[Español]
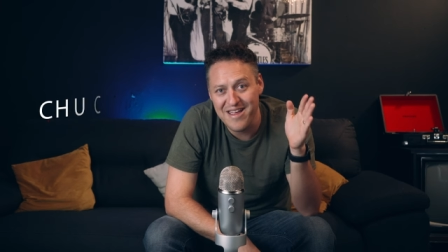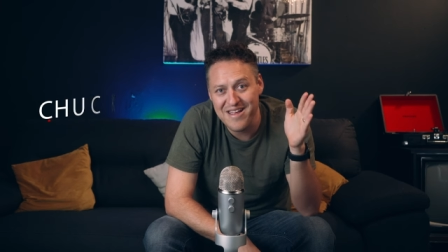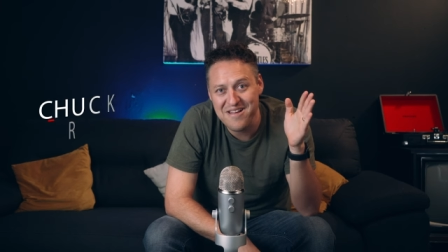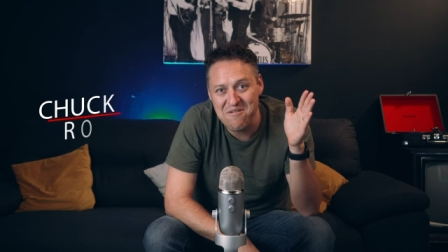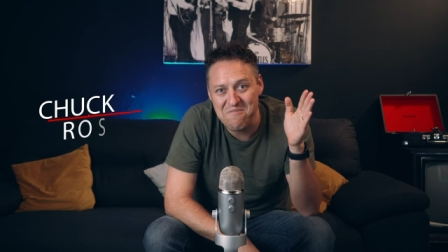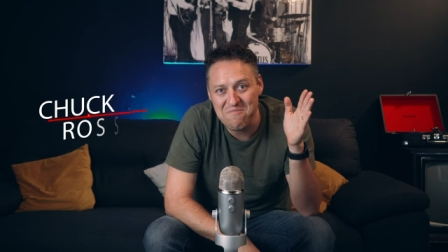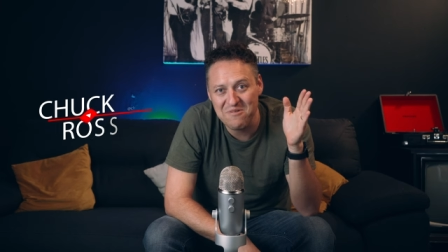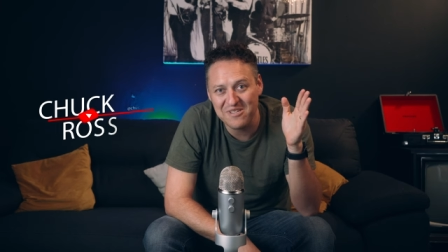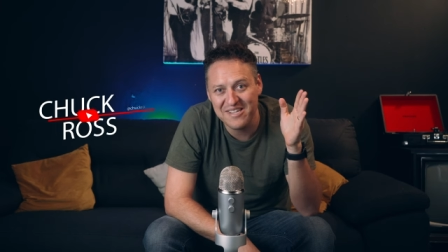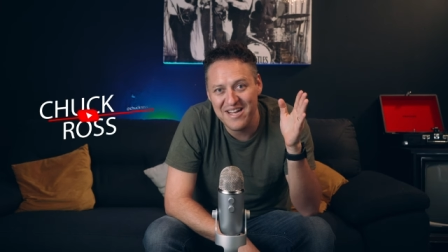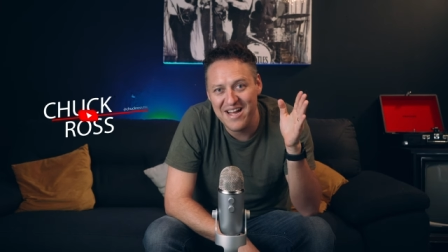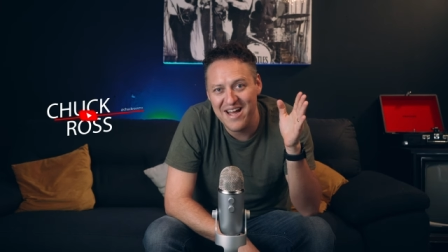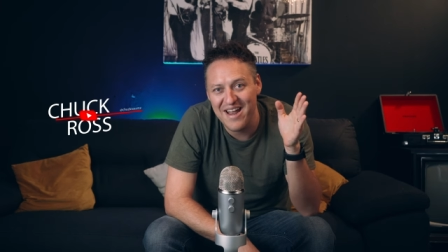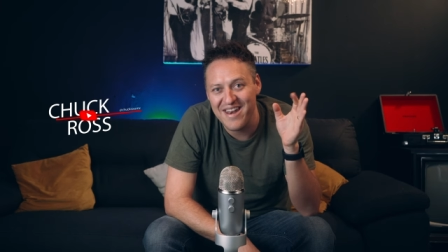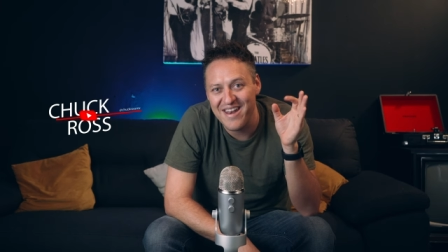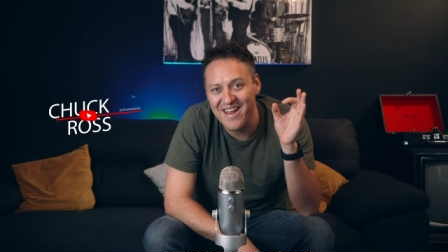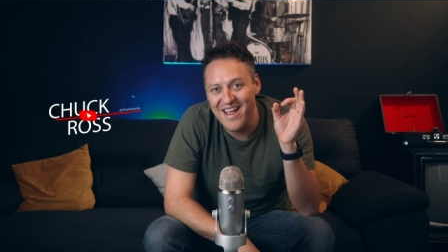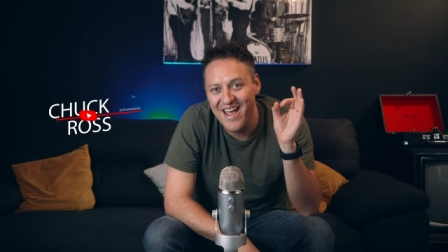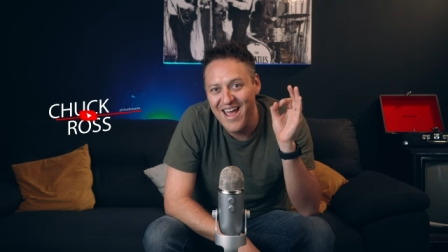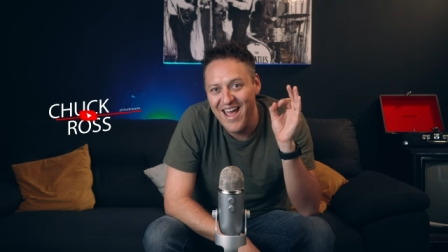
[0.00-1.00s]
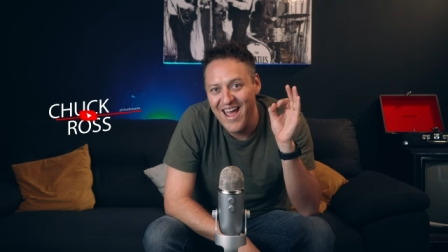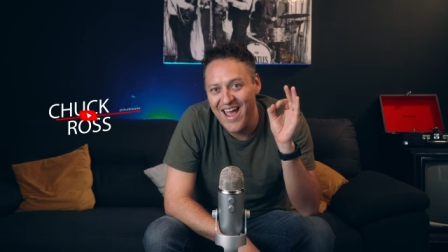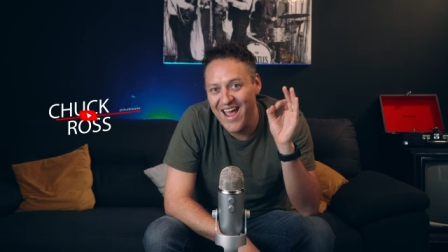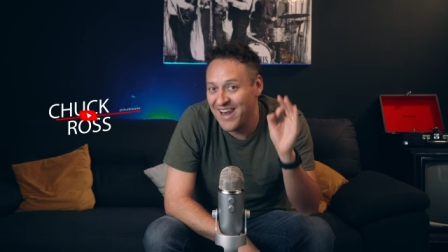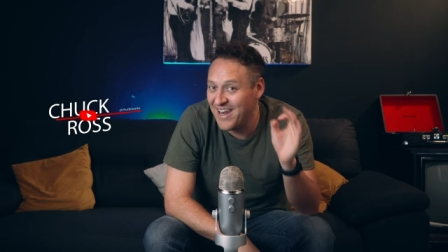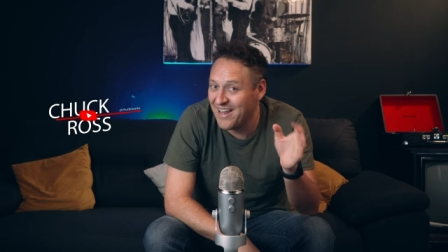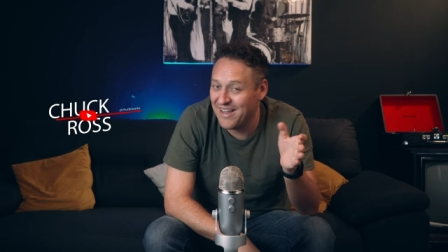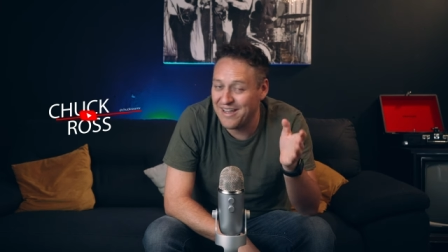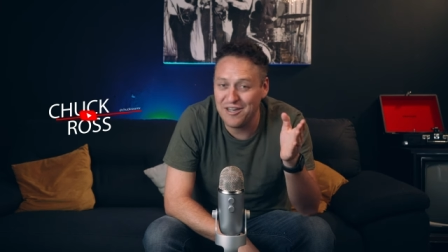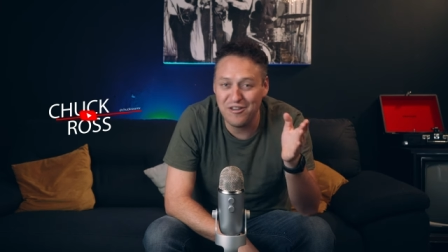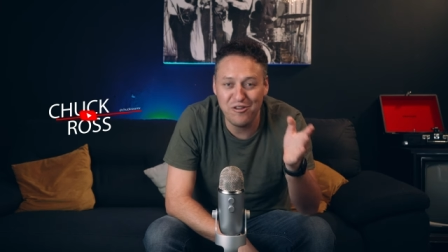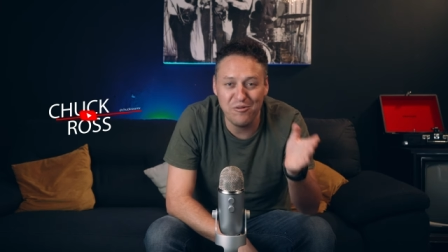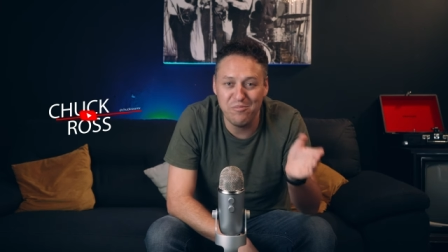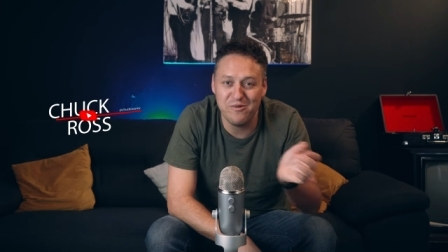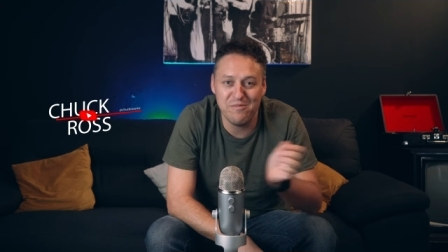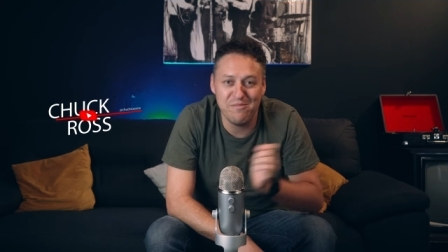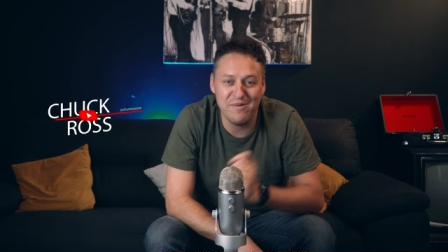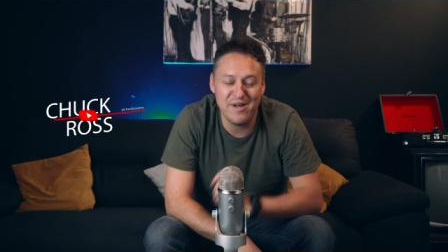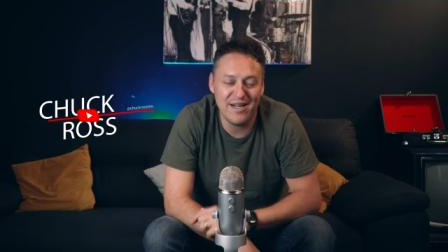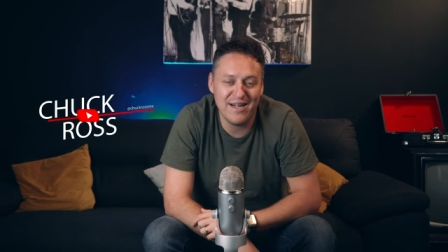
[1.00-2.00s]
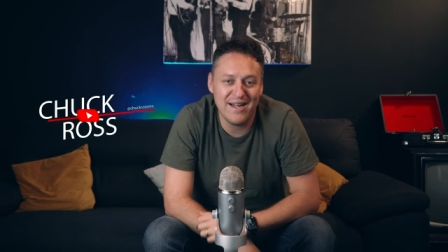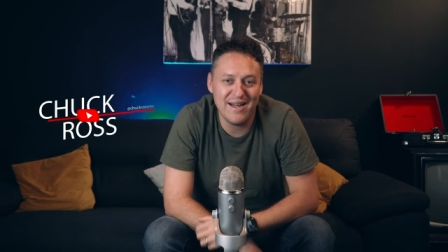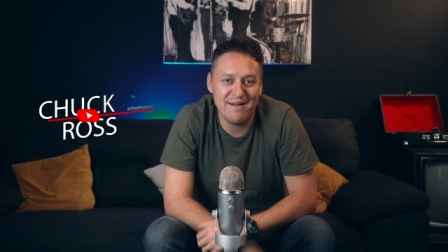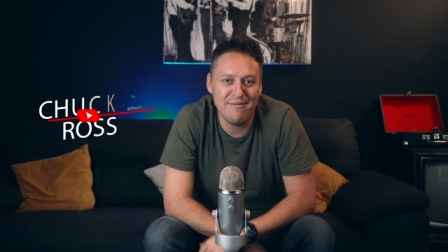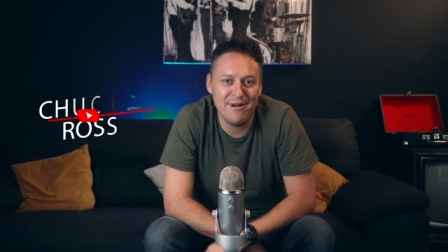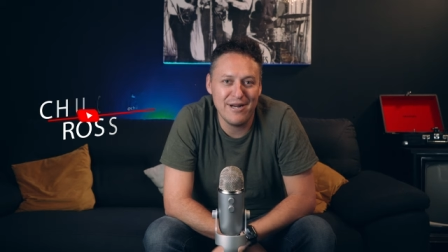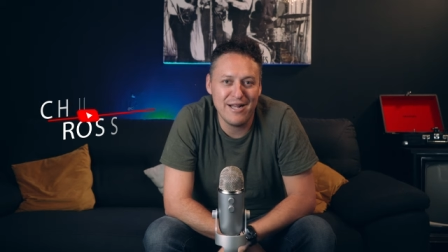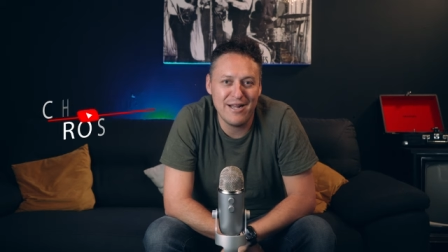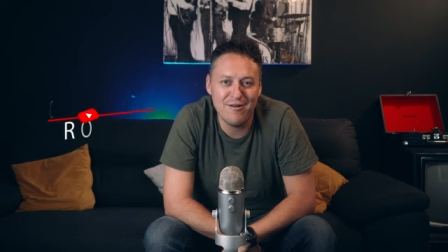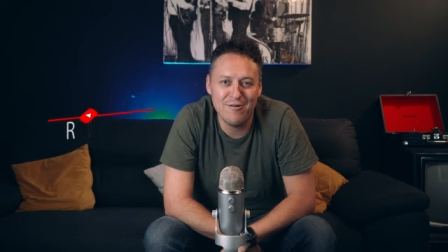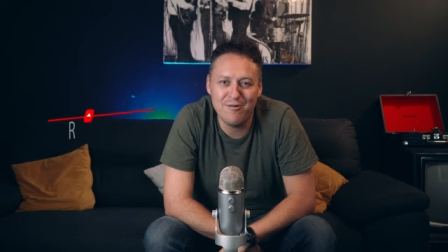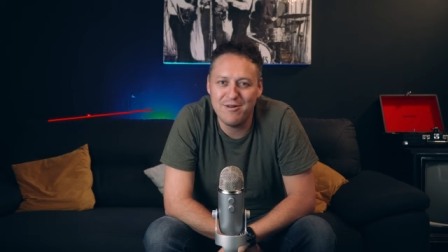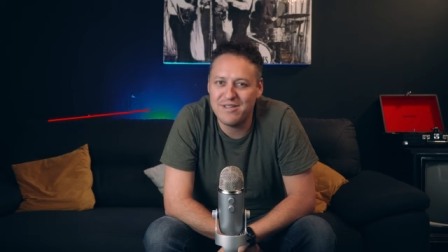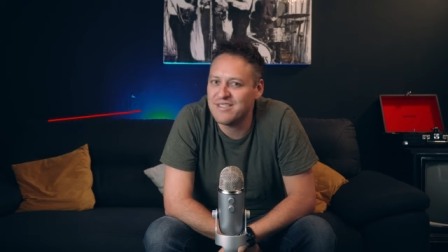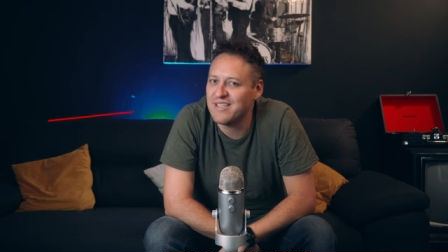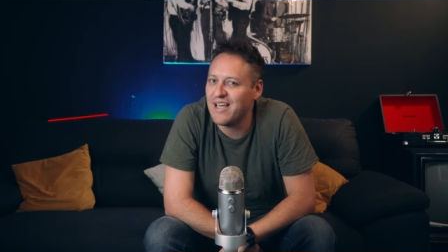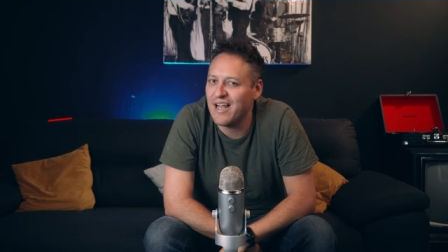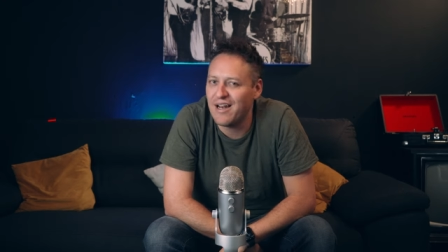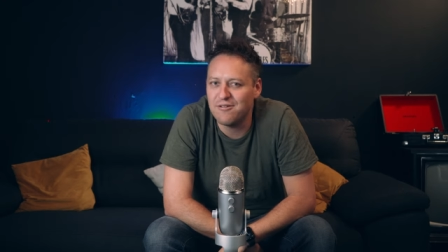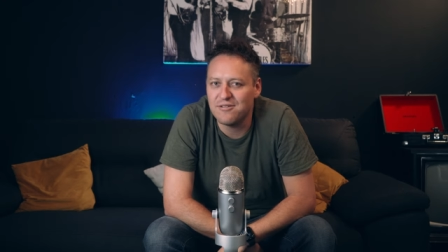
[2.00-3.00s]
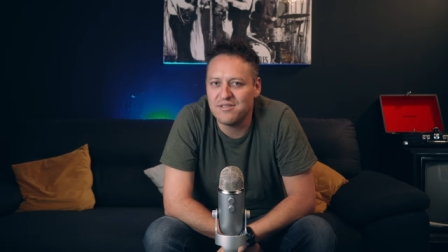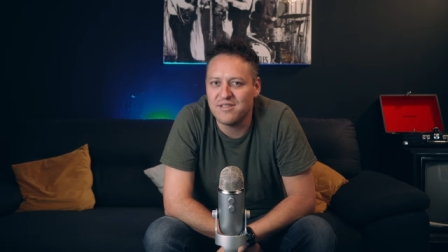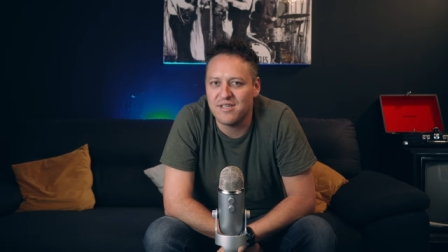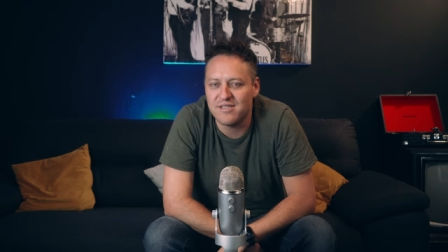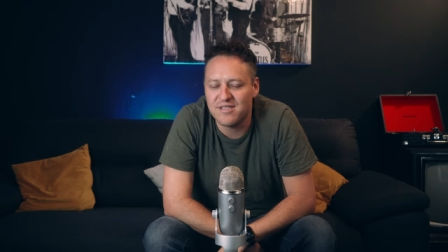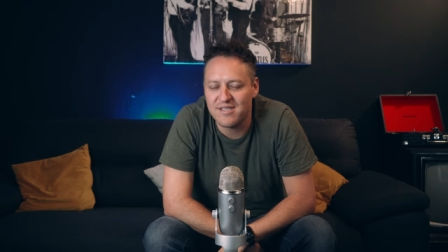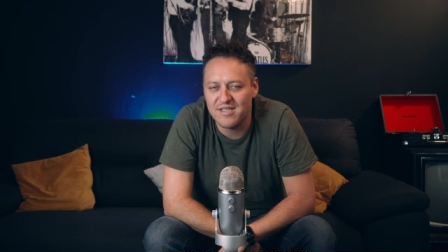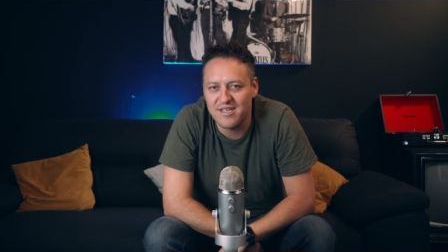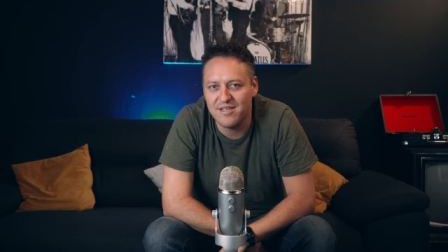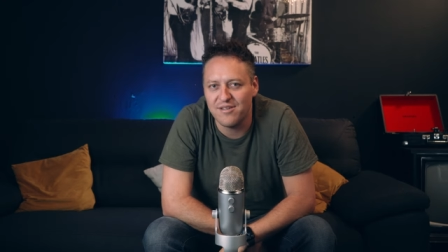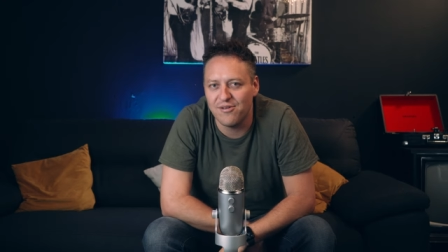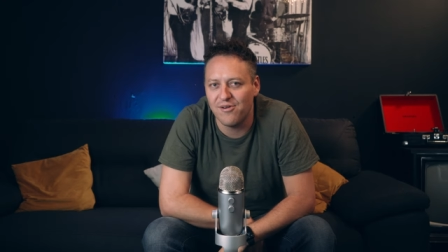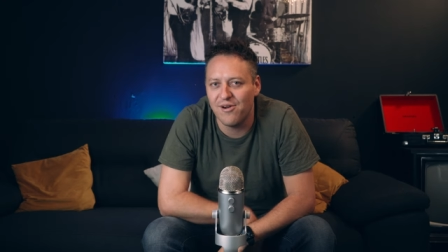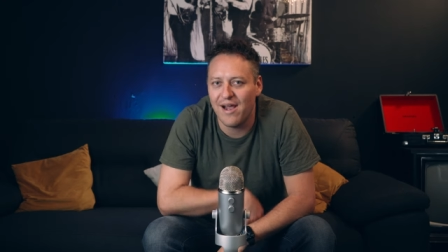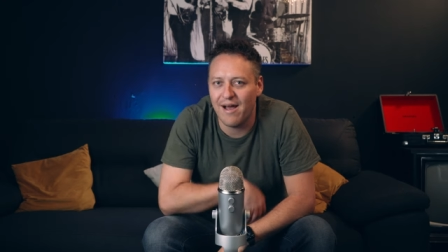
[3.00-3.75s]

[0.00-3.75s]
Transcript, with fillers: hey, ¿cómo están? Elegir tu primera cámara no es algo sencillo,